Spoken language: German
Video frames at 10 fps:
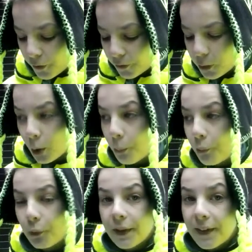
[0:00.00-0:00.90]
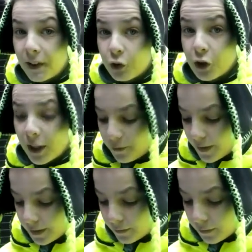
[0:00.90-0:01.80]
Osten und auch im Süden jetzt ansteigen
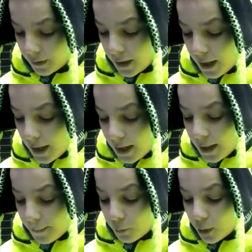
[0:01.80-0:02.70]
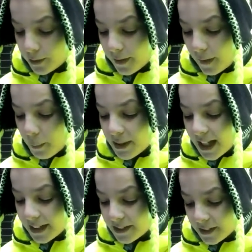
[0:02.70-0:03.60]
werden. Im Norden ist es
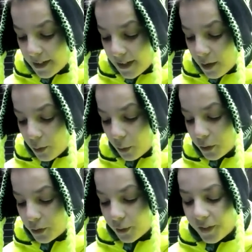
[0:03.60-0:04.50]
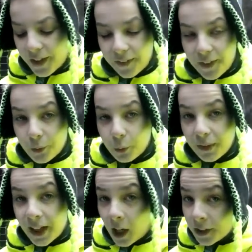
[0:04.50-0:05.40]
bedeckt und dort zeigt sich so gut
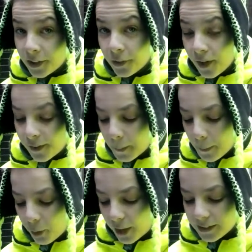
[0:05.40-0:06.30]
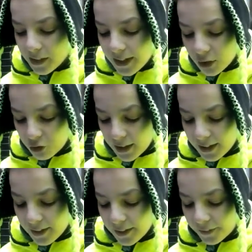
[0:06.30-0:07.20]
wie gar nichts, sondern es gibt aber auch keine
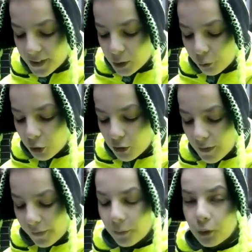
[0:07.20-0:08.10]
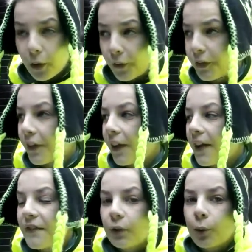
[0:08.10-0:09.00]
Niederschläge. Das gilt auch für den Westen und Osten. Es ist
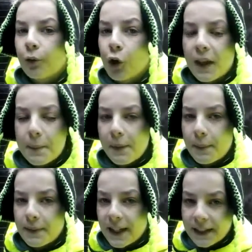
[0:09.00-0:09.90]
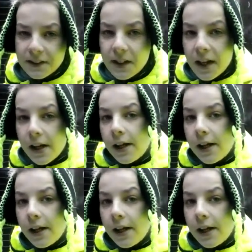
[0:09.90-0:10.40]
einfach nur wolkig bis bedeckt.